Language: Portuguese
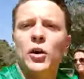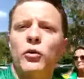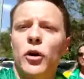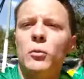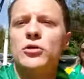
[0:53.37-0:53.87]

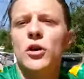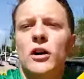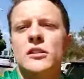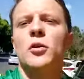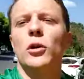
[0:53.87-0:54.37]
Não fomos
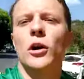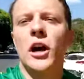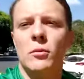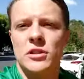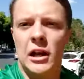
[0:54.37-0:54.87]
nós que
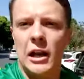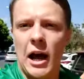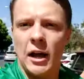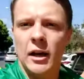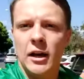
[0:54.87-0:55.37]
colocamos ele
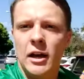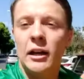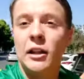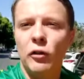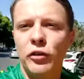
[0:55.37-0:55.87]
lá.
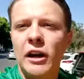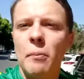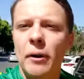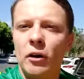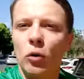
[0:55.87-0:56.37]
Então
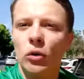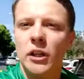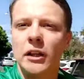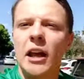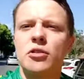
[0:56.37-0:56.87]
fica a
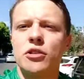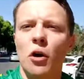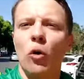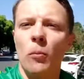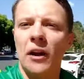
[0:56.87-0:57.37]
pergunta, deixe o
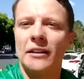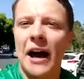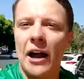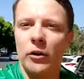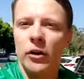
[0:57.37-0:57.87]
seu
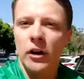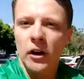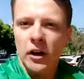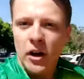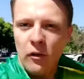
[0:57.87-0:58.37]
comentário.
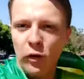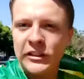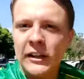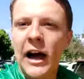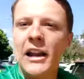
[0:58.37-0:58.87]

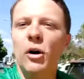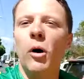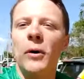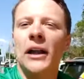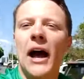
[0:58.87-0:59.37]
Você daria
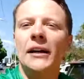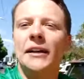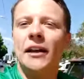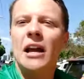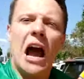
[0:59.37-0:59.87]
uma
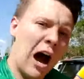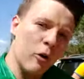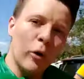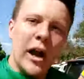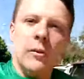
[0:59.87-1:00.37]
homenagem a
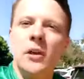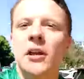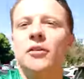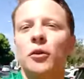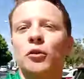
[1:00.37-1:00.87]
qualquer
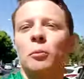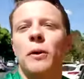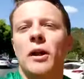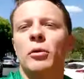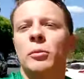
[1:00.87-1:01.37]
ministro do
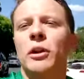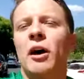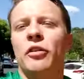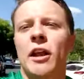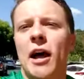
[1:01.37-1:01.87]
Supremo
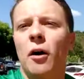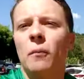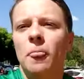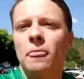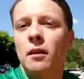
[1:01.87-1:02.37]
Tribunal
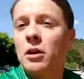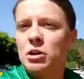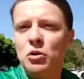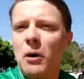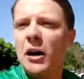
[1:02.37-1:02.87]
Federal?
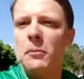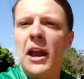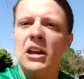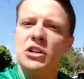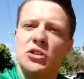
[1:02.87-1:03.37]
Gilmar
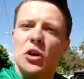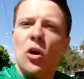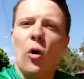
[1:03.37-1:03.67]
Mendes,